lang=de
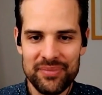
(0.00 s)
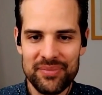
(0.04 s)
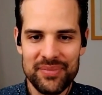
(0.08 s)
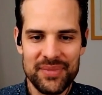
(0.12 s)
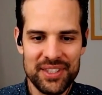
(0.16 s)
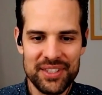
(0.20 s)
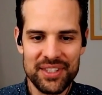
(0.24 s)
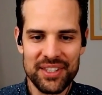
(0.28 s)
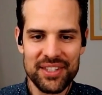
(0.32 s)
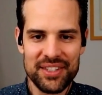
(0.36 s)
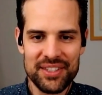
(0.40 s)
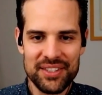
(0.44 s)

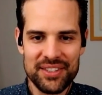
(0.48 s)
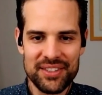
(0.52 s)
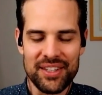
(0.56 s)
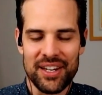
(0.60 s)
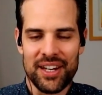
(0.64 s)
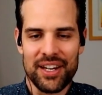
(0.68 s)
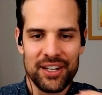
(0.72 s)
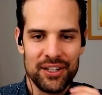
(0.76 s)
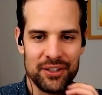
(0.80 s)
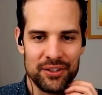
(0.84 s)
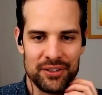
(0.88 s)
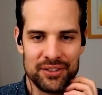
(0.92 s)
sitz
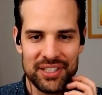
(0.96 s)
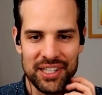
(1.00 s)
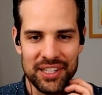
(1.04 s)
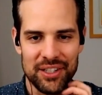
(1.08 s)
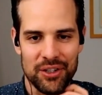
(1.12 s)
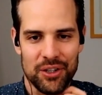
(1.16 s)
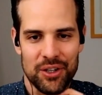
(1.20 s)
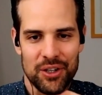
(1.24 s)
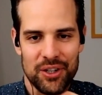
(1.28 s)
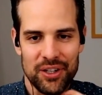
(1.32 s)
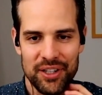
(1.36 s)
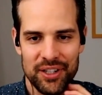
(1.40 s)
da und sei
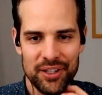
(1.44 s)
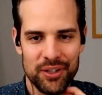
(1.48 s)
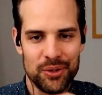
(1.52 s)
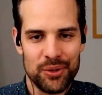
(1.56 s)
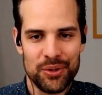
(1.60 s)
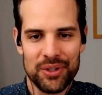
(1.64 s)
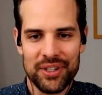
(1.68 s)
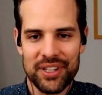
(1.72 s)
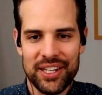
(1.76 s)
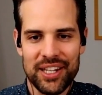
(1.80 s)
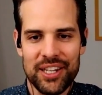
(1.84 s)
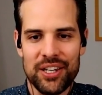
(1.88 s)
traurig
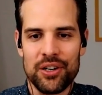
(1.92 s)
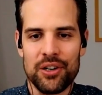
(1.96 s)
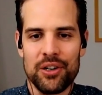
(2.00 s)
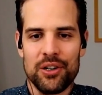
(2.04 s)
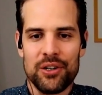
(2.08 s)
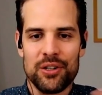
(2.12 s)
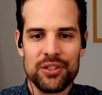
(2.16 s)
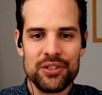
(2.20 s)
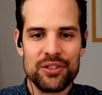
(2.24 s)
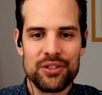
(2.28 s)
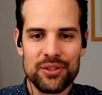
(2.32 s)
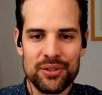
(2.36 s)
oder geh
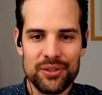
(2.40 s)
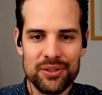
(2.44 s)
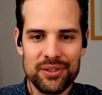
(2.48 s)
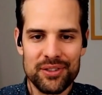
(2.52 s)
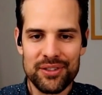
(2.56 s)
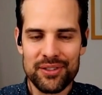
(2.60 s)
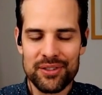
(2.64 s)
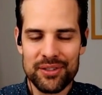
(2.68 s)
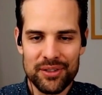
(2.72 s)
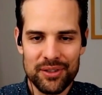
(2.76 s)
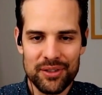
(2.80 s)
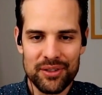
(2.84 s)
raus und,
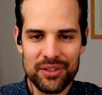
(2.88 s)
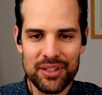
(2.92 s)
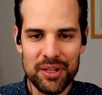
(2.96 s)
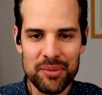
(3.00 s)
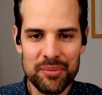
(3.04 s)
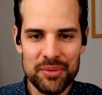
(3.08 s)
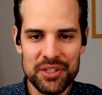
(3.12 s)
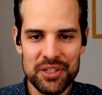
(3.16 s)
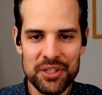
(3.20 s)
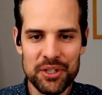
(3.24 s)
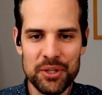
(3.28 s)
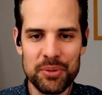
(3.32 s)
und, und geh ein
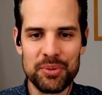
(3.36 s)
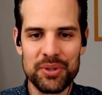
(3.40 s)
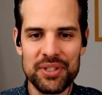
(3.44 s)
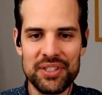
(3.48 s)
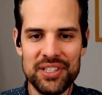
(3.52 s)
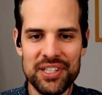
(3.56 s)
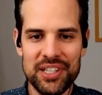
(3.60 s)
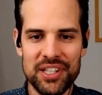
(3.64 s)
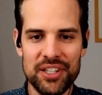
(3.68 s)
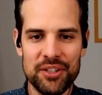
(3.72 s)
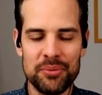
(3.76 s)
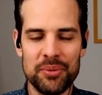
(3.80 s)
bisschen
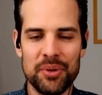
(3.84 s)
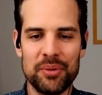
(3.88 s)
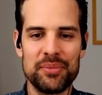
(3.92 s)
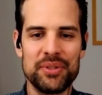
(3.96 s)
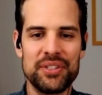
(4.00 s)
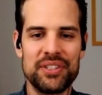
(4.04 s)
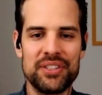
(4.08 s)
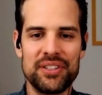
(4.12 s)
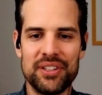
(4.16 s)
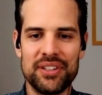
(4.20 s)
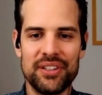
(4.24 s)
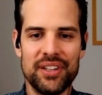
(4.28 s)
spazieren, um ein
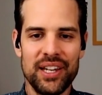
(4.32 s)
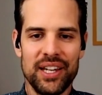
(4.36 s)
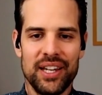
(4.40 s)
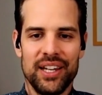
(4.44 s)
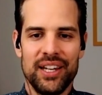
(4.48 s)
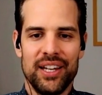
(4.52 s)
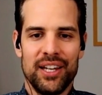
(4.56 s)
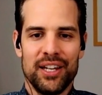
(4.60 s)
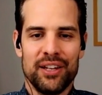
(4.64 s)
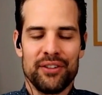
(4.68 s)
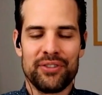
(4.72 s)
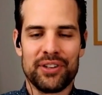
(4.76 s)
bisschen
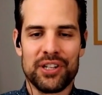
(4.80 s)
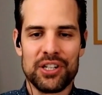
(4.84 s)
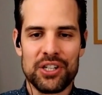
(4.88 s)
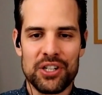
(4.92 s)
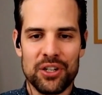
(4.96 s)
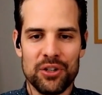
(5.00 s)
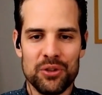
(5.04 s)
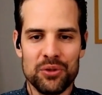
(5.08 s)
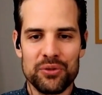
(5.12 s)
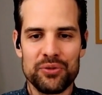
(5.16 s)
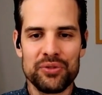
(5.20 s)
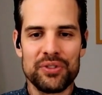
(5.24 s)

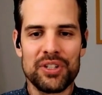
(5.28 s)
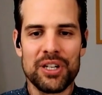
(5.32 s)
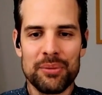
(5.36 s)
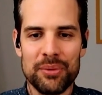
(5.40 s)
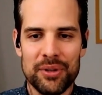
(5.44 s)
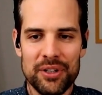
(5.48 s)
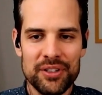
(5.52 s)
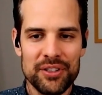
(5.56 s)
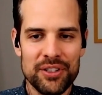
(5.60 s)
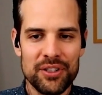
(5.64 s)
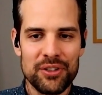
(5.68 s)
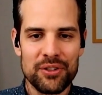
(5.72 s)
frische Luft,
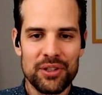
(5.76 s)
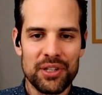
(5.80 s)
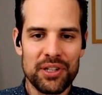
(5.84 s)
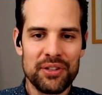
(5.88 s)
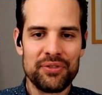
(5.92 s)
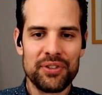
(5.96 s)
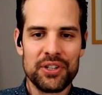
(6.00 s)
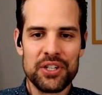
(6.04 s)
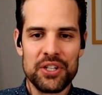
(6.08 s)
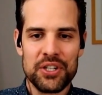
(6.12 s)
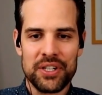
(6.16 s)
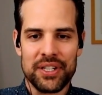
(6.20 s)
aber auch natürlich
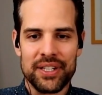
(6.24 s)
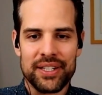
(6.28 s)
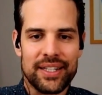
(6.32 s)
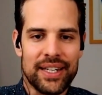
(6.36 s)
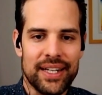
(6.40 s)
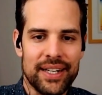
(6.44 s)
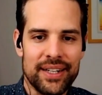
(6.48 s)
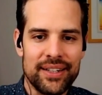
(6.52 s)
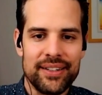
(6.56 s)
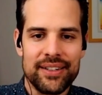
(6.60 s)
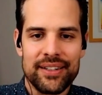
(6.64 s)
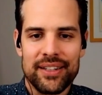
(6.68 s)
frische
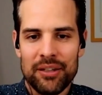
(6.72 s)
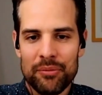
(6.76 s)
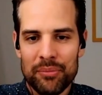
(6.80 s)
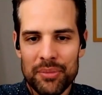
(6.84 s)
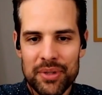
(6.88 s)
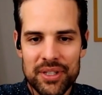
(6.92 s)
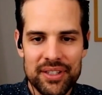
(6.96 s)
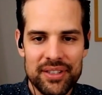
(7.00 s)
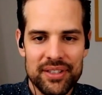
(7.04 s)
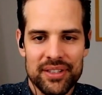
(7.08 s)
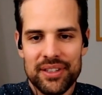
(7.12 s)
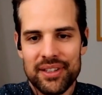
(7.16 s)
Gedanken
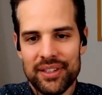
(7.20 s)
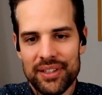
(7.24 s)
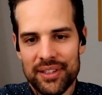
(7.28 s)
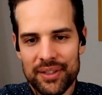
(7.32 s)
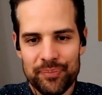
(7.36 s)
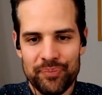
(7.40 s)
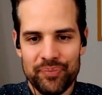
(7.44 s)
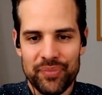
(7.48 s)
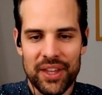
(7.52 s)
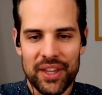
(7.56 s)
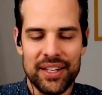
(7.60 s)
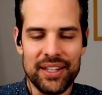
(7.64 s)
damit äh,
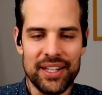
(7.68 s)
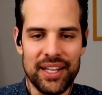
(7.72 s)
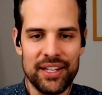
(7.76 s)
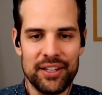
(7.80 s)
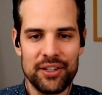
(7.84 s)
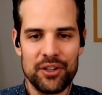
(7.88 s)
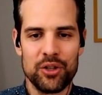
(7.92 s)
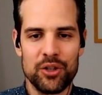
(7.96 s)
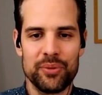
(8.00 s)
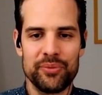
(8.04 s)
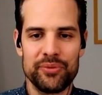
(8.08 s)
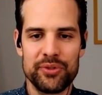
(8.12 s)
in
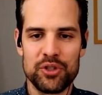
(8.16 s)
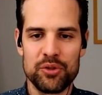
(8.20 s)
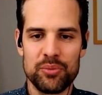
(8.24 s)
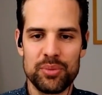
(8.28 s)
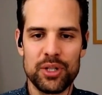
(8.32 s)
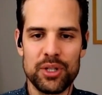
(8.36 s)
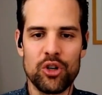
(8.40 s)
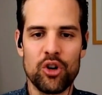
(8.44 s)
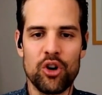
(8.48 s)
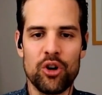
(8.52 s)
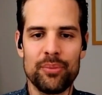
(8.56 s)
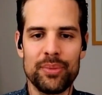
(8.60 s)
deinen Kopf zu
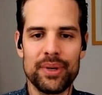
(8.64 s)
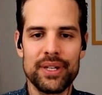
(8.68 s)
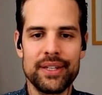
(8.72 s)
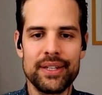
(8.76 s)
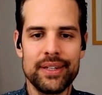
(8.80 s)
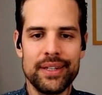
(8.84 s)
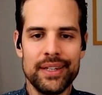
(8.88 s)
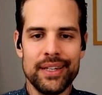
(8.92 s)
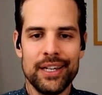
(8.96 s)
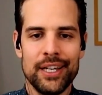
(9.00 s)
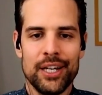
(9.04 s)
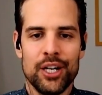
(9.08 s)
bekommen
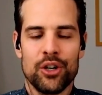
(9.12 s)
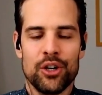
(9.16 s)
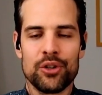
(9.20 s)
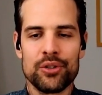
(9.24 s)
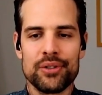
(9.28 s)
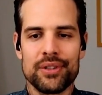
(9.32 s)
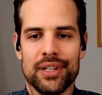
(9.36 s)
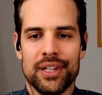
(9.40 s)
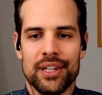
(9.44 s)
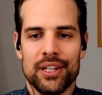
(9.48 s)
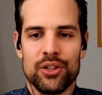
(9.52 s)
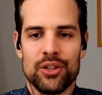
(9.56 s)

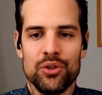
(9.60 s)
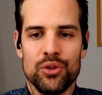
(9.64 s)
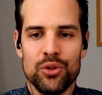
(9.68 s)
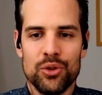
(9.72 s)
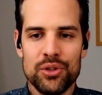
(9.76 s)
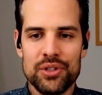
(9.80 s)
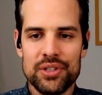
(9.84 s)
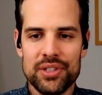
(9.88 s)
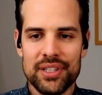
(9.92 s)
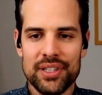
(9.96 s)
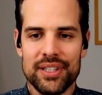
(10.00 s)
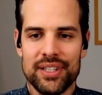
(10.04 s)
und
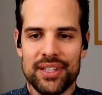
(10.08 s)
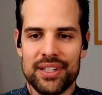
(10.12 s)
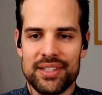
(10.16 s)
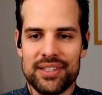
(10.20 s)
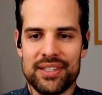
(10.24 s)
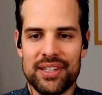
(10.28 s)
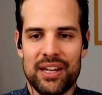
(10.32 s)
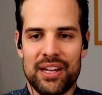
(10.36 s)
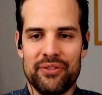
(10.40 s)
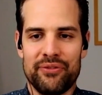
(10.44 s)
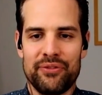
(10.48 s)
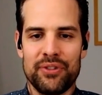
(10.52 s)
nütze
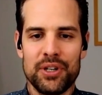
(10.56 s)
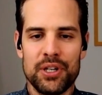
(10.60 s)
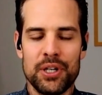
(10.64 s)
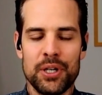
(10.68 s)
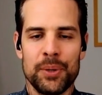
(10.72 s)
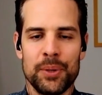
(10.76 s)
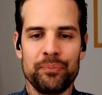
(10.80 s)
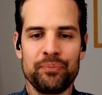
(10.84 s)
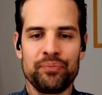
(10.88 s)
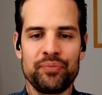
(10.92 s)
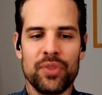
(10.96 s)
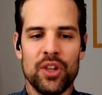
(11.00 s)
das
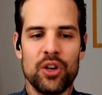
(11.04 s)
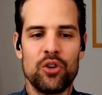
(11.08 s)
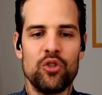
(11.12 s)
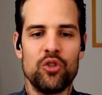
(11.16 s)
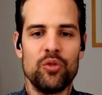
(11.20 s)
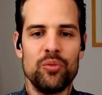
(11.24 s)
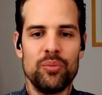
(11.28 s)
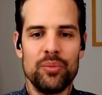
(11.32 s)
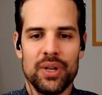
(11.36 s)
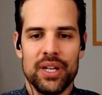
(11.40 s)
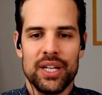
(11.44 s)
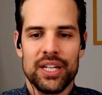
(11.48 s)
einfach
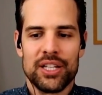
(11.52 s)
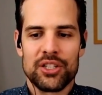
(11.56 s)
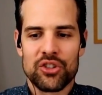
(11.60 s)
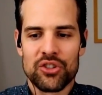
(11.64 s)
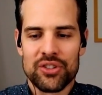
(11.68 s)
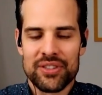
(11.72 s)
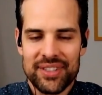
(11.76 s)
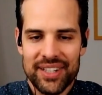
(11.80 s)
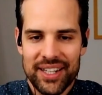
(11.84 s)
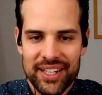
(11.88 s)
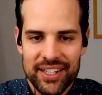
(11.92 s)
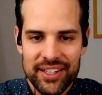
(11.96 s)
um
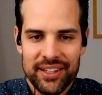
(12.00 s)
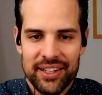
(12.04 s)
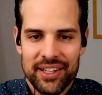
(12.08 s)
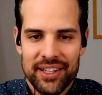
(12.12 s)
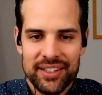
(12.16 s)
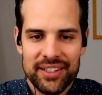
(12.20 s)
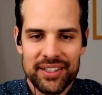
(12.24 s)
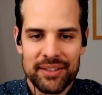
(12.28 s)
sozusagen,